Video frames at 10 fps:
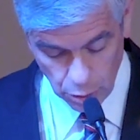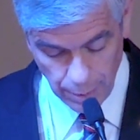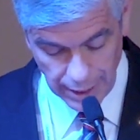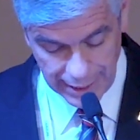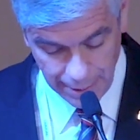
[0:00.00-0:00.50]

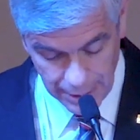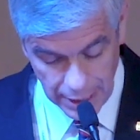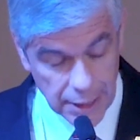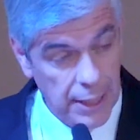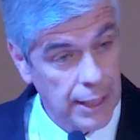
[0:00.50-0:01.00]
como la Academia de
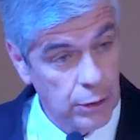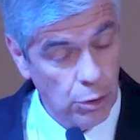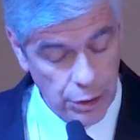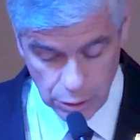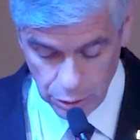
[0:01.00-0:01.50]
Líderes
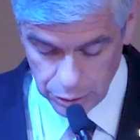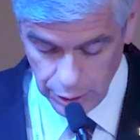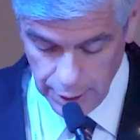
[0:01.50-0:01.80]
Católicos